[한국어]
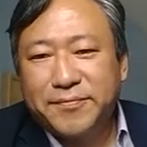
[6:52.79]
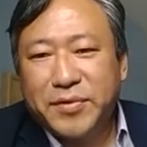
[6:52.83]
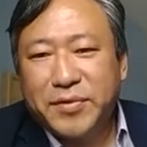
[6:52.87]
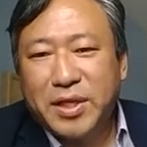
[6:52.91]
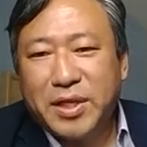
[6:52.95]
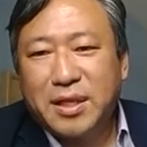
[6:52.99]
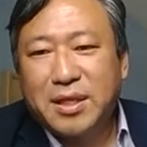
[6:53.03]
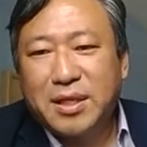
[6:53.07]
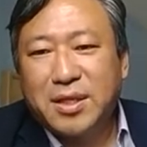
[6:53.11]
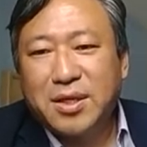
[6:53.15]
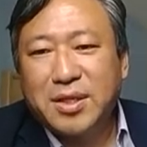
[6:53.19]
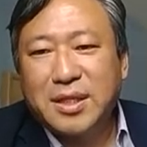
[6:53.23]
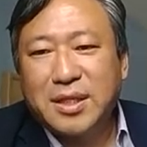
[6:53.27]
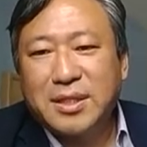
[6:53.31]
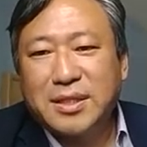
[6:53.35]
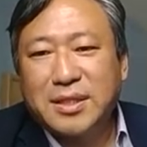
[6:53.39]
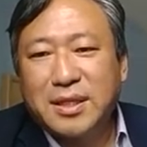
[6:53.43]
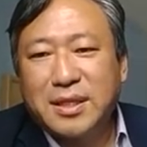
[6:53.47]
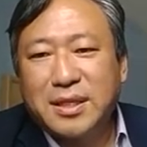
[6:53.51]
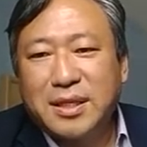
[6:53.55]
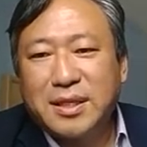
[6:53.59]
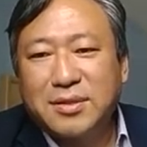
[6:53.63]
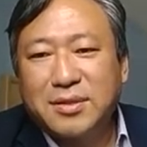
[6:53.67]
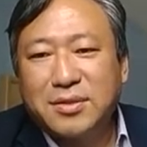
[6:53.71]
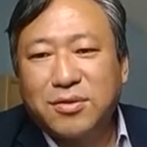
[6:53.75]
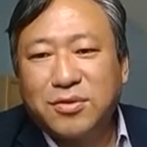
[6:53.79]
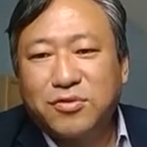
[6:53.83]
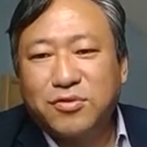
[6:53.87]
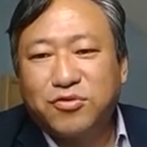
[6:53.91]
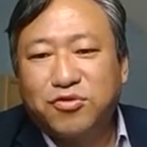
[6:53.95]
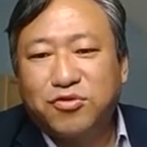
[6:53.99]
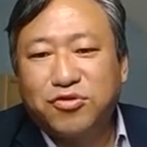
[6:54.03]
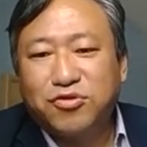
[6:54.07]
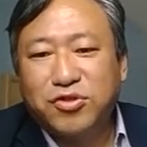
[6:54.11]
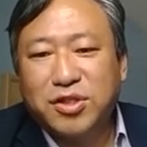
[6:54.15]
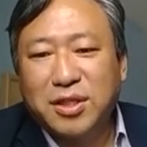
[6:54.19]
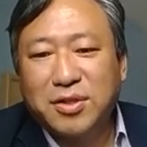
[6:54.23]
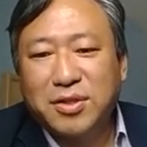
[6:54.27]
인터넷상에서
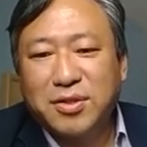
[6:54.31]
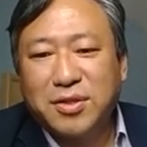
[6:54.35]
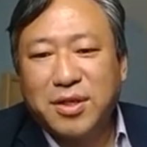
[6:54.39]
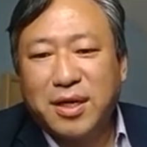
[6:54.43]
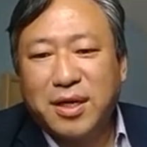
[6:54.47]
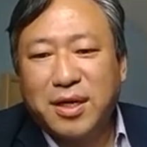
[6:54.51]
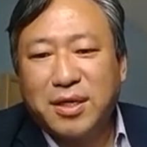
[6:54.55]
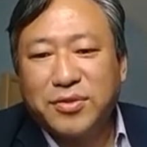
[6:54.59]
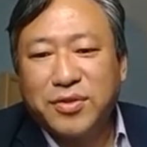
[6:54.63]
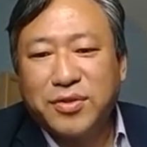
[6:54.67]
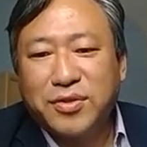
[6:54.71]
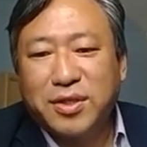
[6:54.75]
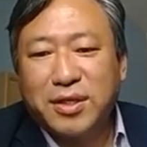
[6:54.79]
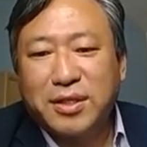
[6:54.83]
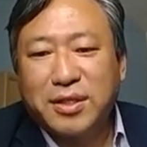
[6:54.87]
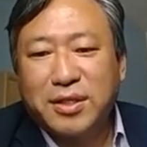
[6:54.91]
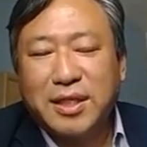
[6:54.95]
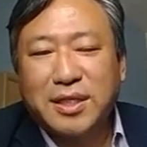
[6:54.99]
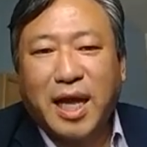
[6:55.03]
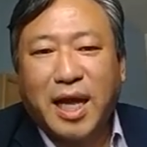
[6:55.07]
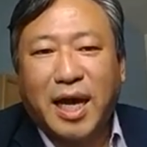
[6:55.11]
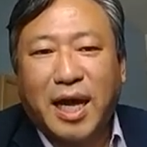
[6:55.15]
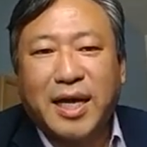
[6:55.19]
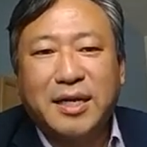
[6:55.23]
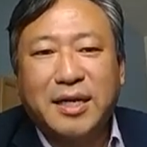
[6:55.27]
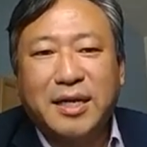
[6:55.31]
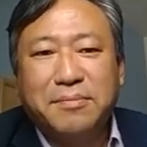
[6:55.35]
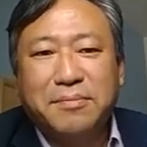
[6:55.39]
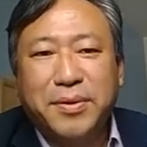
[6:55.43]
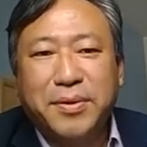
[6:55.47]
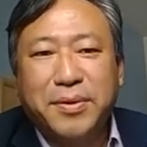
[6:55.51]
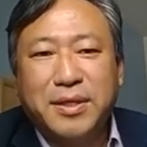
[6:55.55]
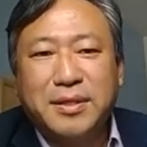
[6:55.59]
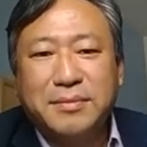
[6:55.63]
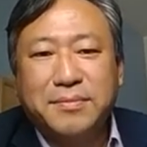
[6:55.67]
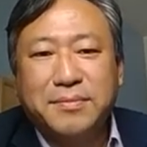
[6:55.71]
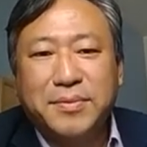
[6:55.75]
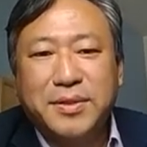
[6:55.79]
국제 전화를 할 수 있는 이제 다이얼
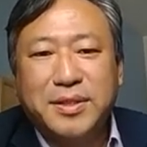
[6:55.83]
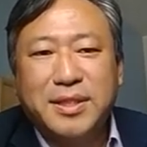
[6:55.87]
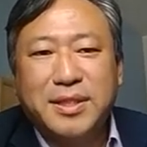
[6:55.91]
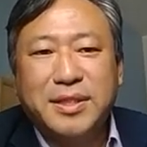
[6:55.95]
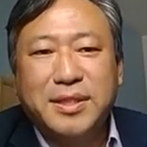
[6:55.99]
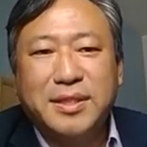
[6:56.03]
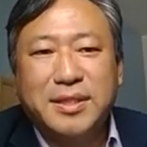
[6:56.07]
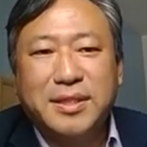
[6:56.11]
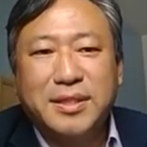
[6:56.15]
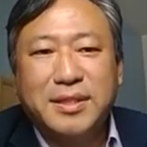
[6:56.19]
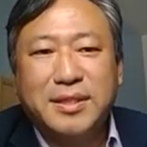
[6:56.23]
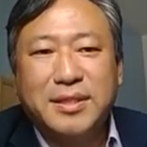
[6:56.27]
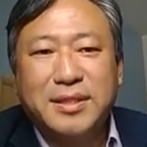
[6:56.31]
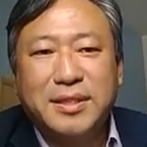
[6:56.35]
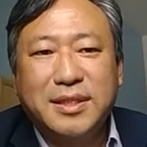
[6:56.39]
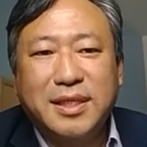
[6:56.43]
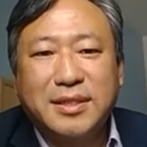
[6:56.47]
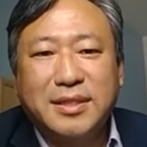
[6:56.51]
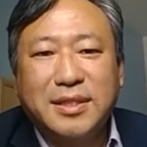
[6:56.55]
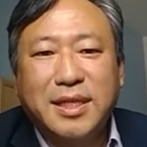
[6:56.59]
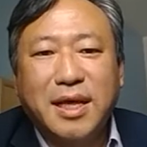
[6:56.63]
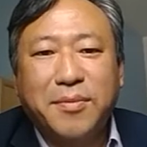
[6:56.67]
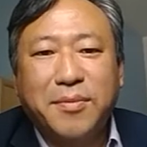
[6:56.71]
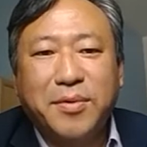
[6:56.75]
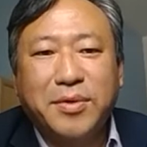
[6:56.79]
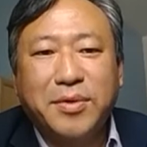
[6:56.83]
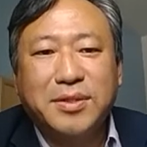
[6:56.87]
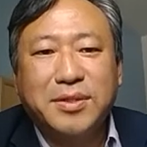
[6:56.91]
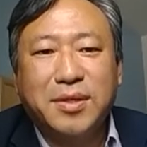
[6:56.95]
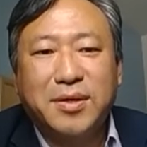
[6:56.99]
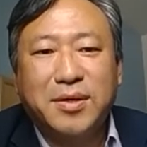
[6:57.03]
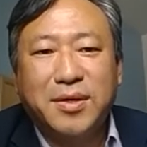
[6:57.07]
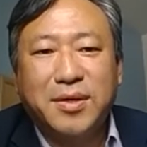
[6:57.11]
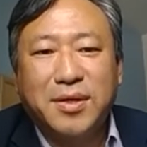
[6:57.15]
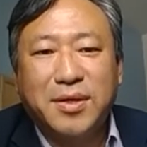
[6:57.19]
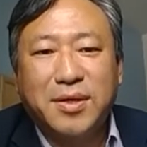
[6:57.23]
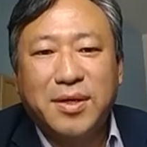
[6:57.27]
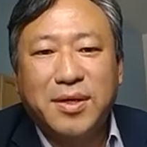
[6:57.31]
패드 비즈니스를
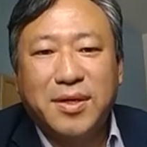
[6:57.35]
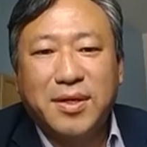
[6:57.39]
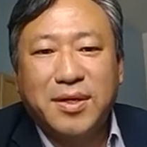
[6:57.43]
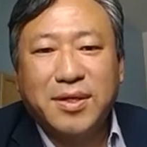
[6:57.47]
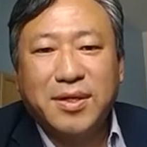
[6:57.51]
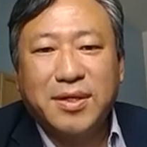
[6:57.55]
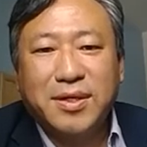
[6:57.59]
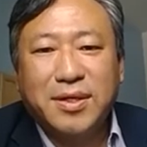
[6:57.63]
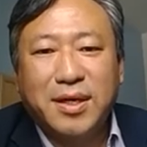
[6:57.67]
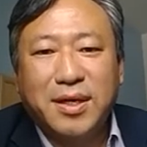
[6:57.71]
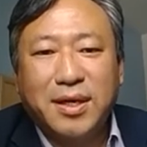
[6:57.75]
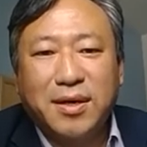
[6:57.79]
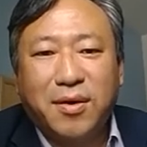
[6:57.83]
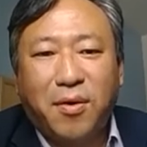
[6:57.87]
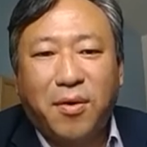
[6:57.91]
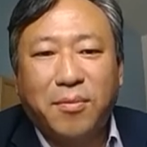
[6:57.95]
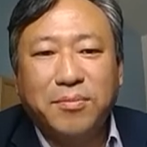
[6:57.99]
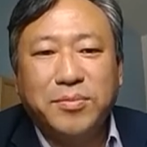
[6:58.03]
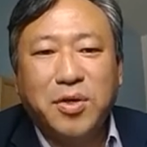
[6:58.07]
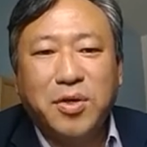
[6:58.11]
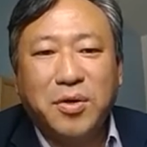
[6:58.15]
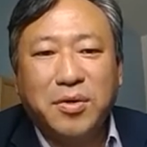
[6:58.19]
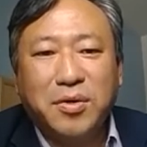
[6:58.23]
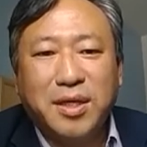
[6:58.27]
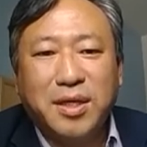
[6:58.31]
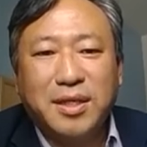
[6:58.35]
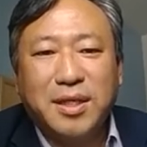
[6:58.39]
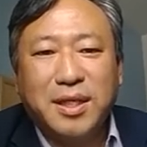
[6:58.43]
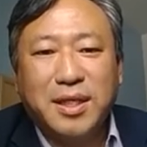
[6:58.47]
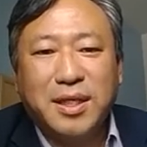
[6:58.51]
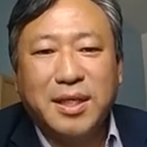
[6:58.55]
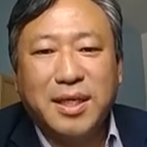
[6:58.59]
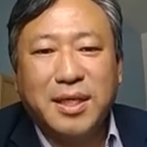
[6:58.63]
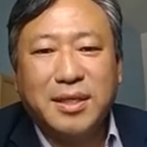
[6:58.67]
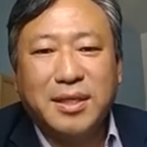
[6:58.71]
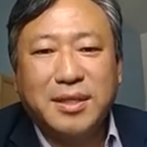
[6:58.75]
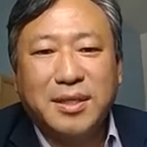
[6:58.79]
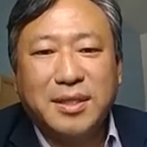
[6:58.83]
내면서 이게 엄청난
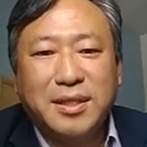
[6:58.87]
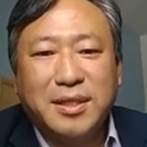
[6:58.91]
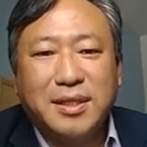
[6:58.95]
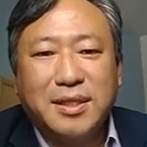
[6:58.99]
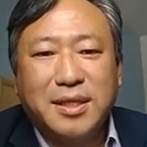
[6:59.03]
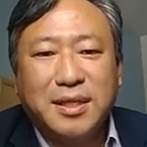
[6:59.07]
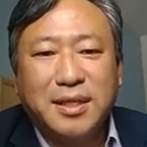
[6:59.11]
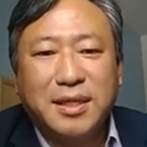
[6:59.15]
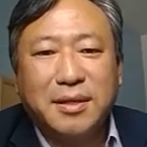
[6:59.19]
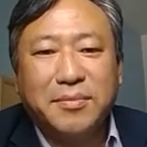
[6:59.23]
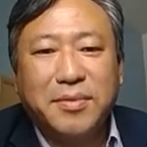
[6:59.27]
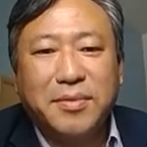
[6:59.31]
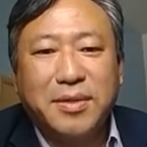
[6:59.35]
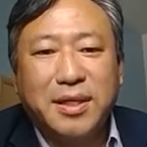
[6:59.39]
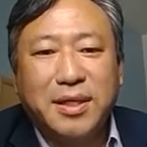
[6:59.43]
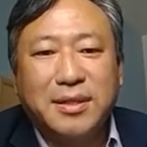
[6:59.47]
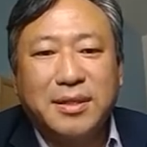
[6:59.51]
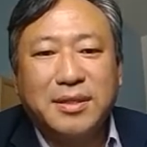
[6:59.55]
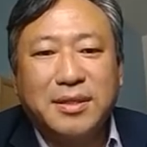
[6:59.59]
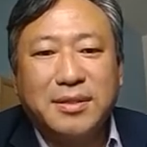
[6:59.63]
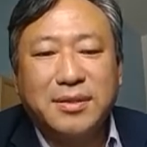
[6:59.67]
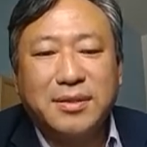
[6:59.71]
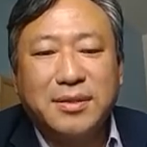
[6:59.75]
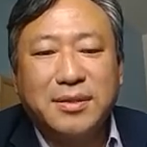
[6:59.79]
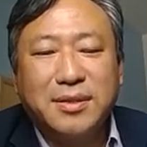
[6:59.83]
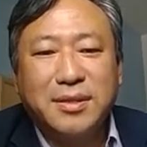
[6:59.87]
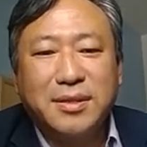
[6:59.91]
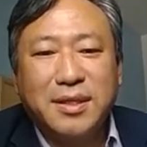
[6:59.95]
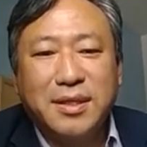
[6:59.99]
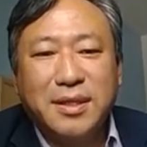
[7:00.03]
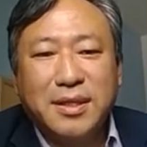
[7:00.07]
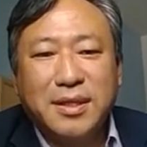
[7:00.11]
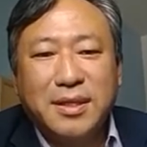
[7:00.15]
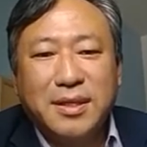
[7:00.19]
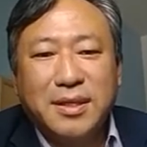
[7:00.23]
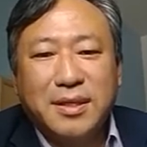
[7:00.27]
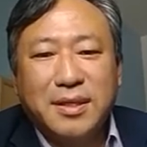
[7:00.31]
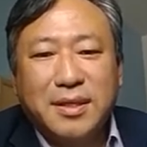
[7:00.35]
인기를 끌게 됩니다. 그래서
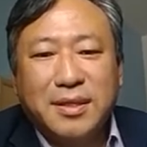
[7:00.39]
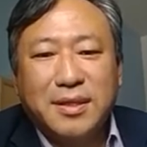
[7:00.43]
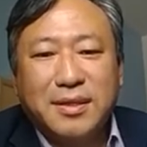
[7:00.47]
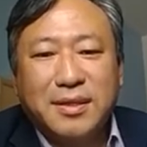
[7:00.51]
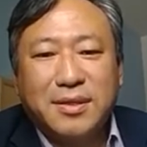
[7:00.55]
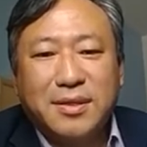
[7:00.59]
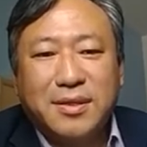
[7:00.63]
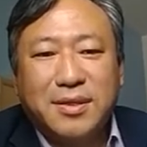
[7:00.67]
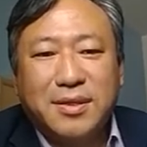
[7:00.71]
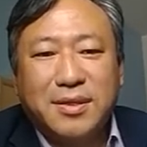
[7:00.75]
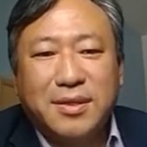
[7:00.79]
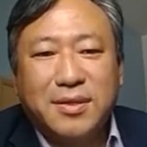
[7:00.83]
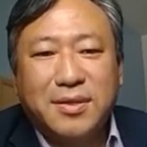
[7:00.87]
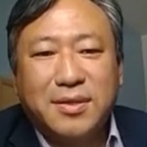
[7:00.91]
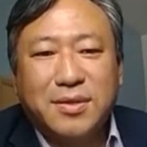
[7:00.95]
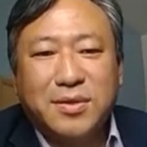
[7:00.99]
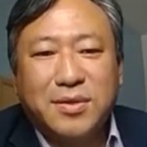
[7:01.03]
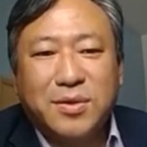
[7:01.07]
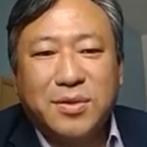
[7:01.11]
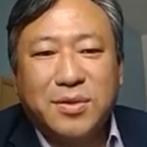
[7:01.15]
어,